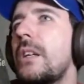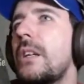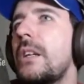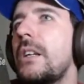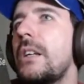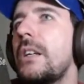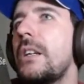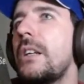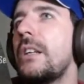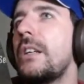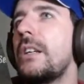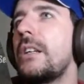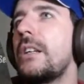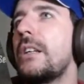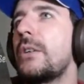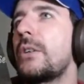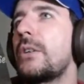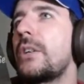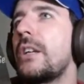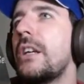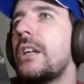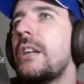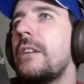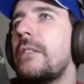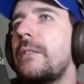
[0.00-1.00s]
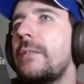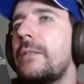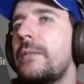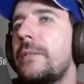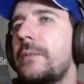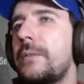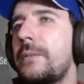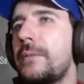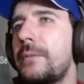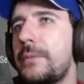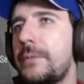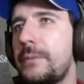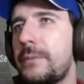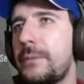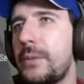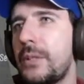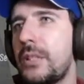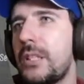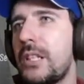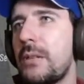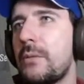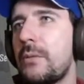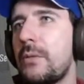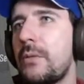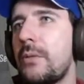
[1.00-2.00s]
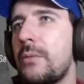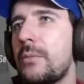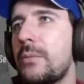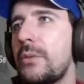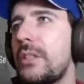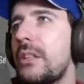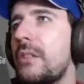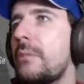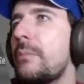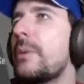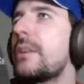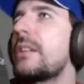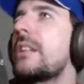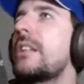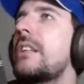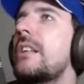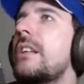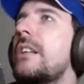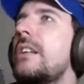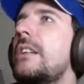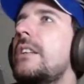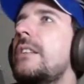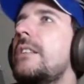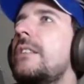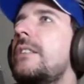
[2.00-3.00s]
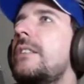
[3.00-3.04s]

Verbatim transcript: E, eh, ok, possiamo, possiamo partire.